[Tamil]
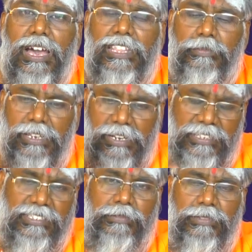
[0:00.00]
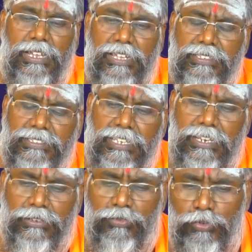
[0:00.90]
அந்த மாதிரி ரசம்னா
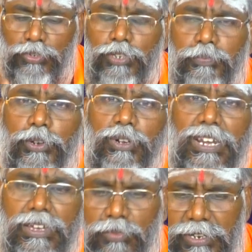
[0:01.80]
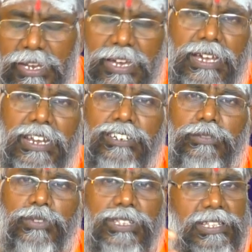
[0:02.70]
சில கூட்டு பொருட்களை ஒன்றா
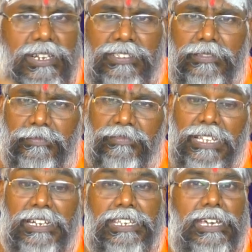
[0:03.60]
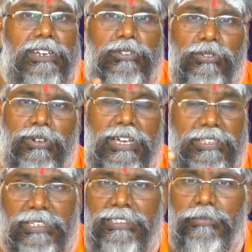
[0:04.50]
கலக்கும்போது அது ரசம் தண்ணியாக இருக்கணும்
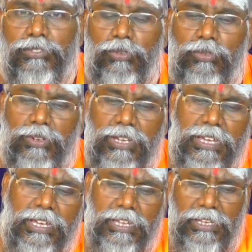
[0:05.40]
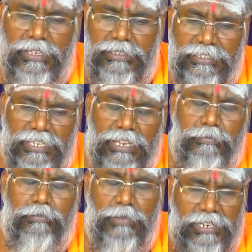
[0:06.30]
அது ரசம்னு சொல்லுவோம் சில
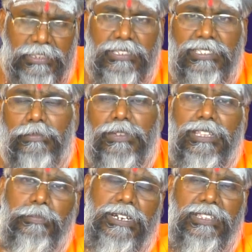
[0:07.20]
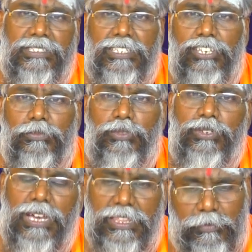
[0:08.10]
மருந்து சம்மந்தப்பட்டதுக்கு
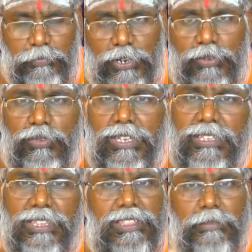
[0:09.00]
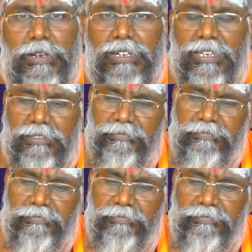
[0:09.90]
செய்யும்போது அதில் போடக்கூடியது தான் இந்த பட்டை